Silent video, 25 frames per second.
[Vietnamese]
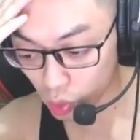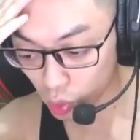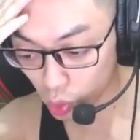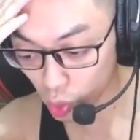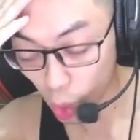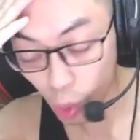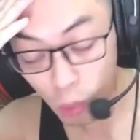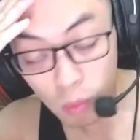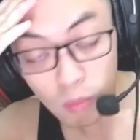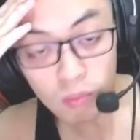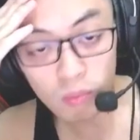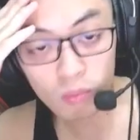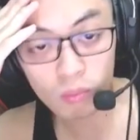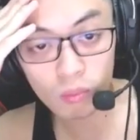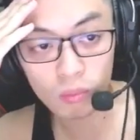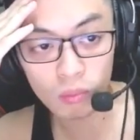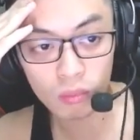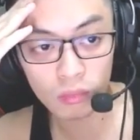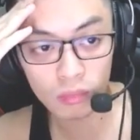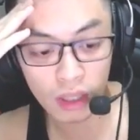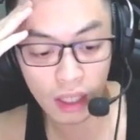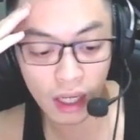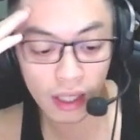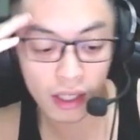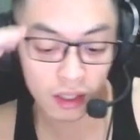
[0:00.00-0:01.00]
đúng
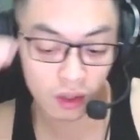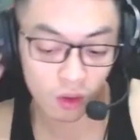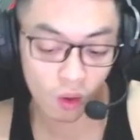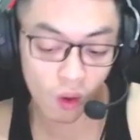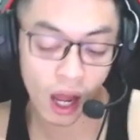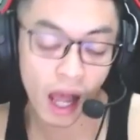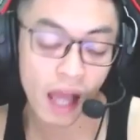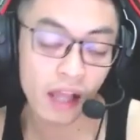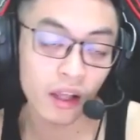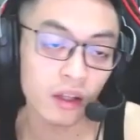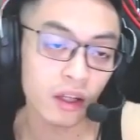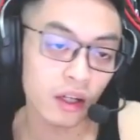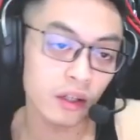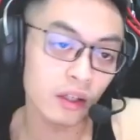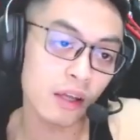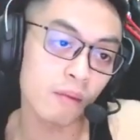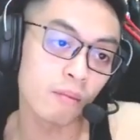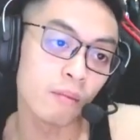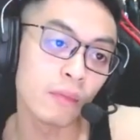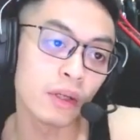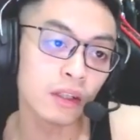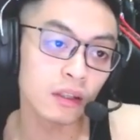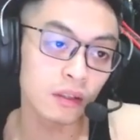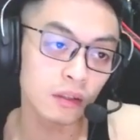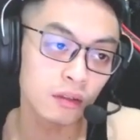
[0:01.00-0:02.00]
đây có hai cái quan
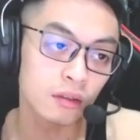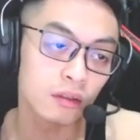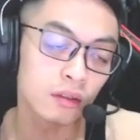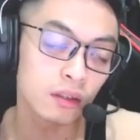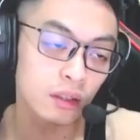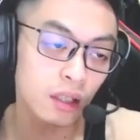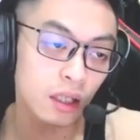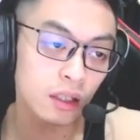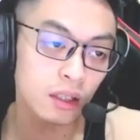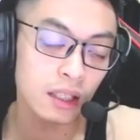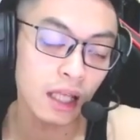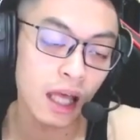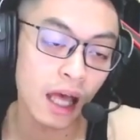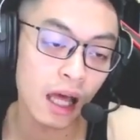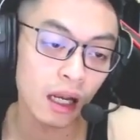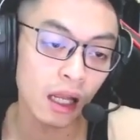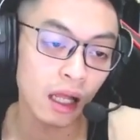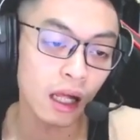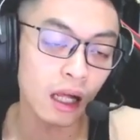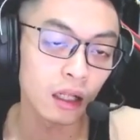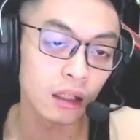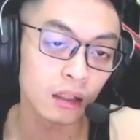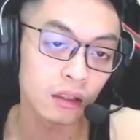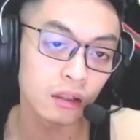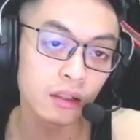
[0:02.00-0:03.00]
điểm mình nhận ra
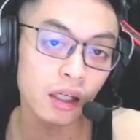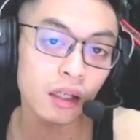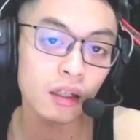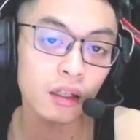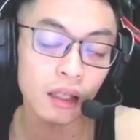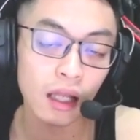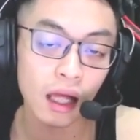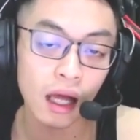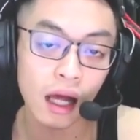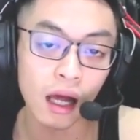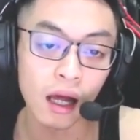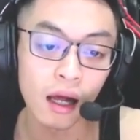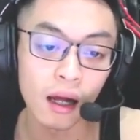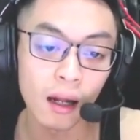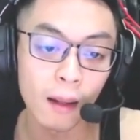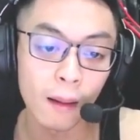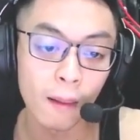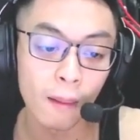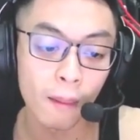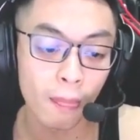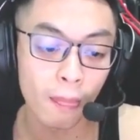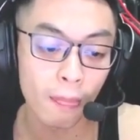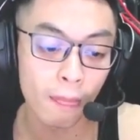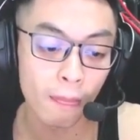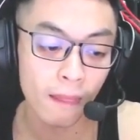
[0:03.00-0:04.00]
là nhất là
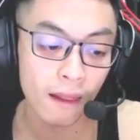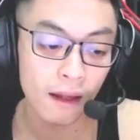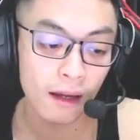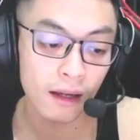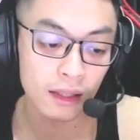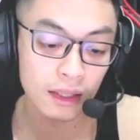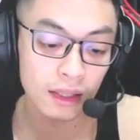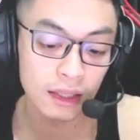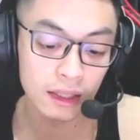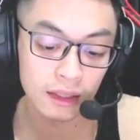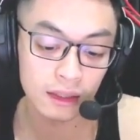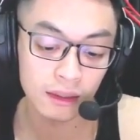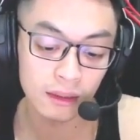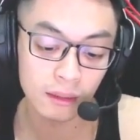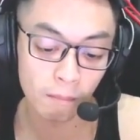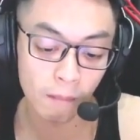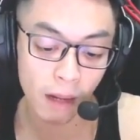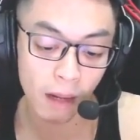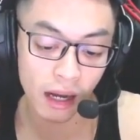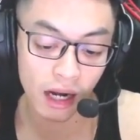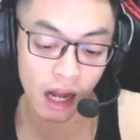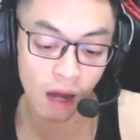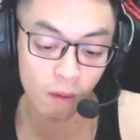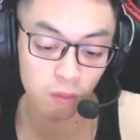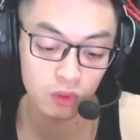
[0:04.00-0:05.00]

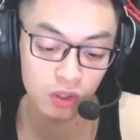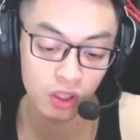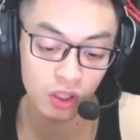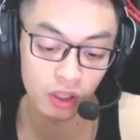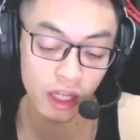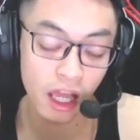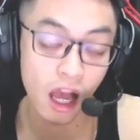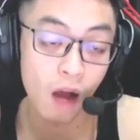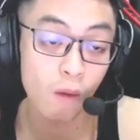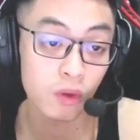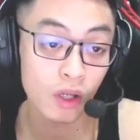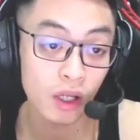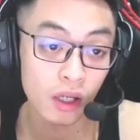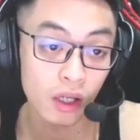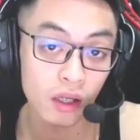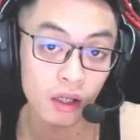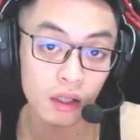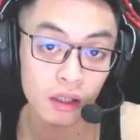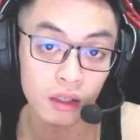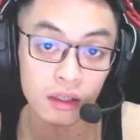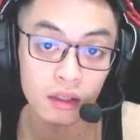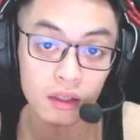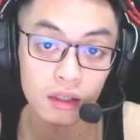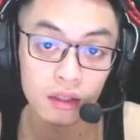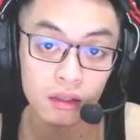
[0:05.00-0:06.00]
bạn học trường đại học ấy
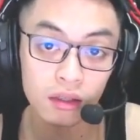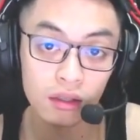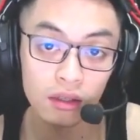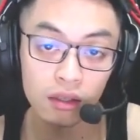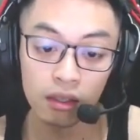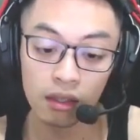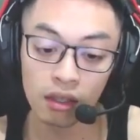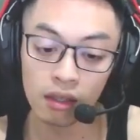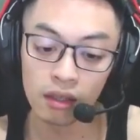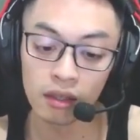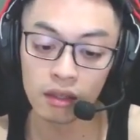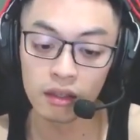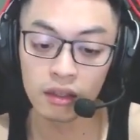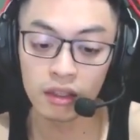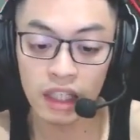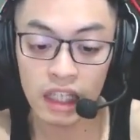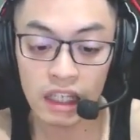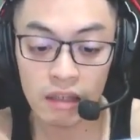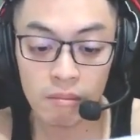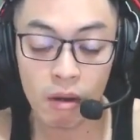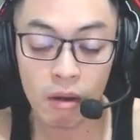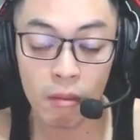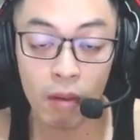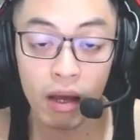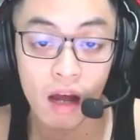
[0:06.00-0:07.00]

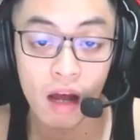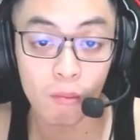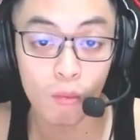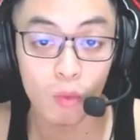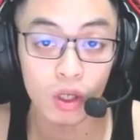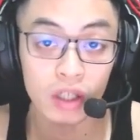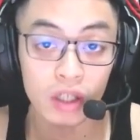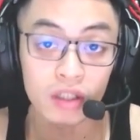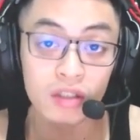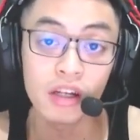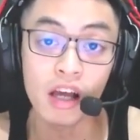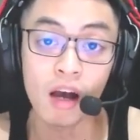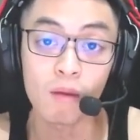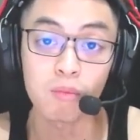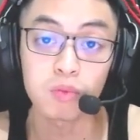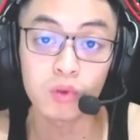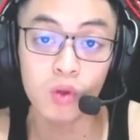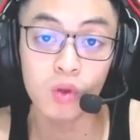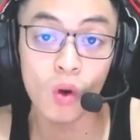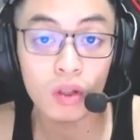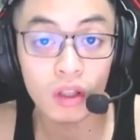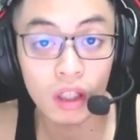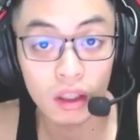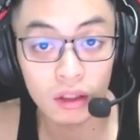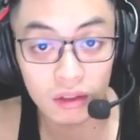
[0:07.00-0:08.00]
khi mà bạn học một cái trường đại học
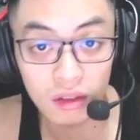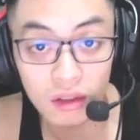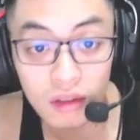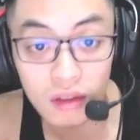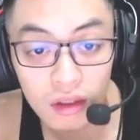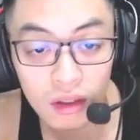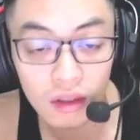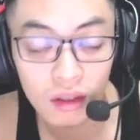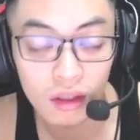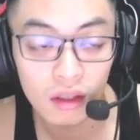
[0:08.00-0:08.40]
tốt thật sự